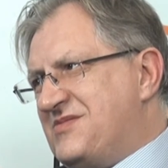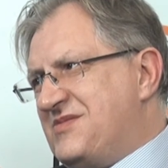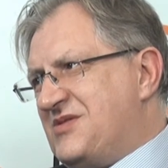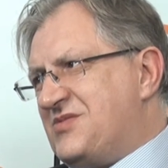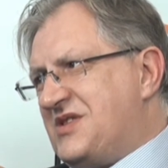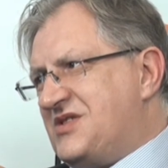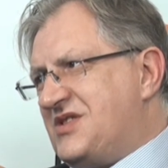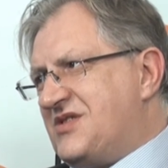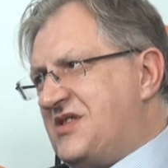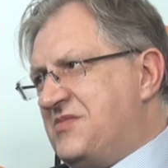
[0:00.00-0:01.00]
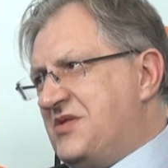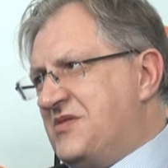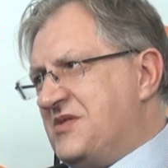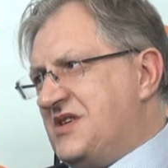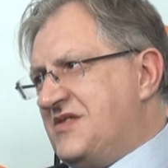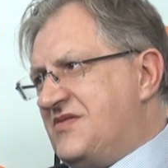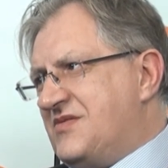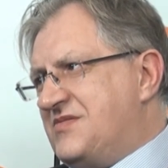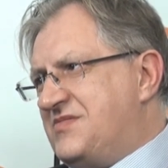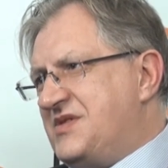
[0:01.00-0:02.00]
ma tutaj szerokie pole
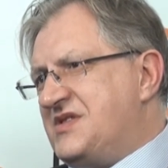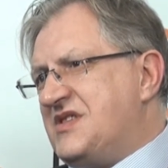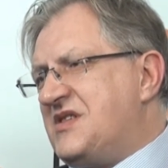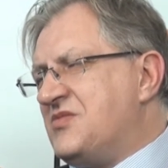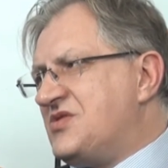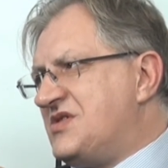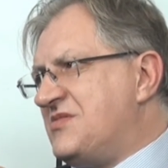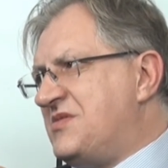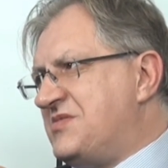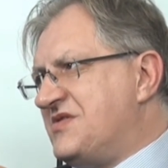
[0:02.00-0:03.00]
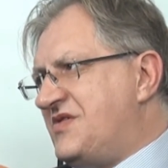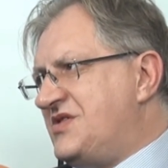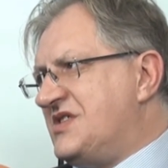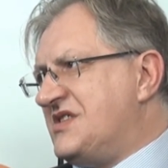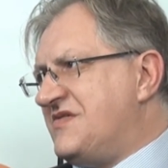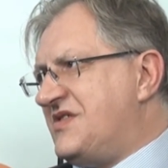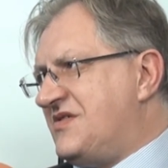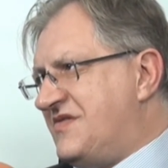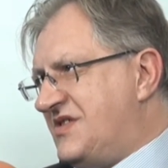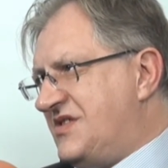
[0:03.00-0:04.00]
manewru. Prezydent nie może sobie pozwolić na
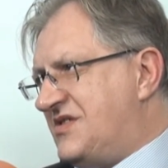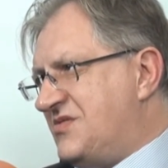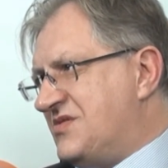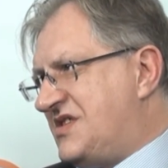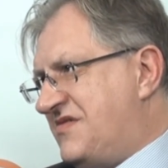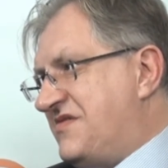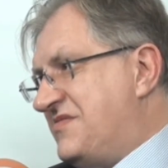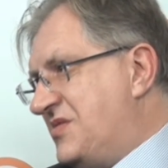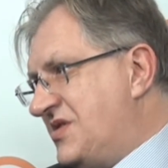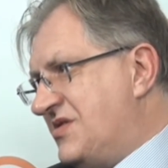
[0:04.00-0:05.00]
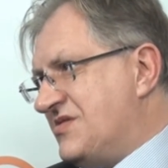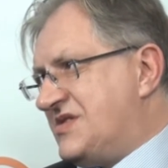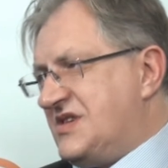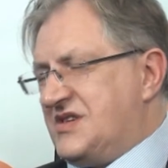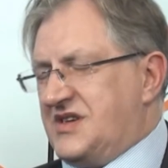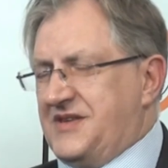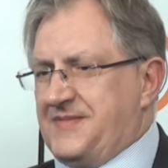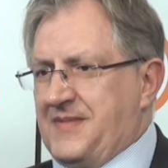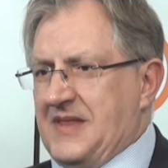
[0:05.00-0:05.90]
zawetowanie tej ustawy w mojej ocenie.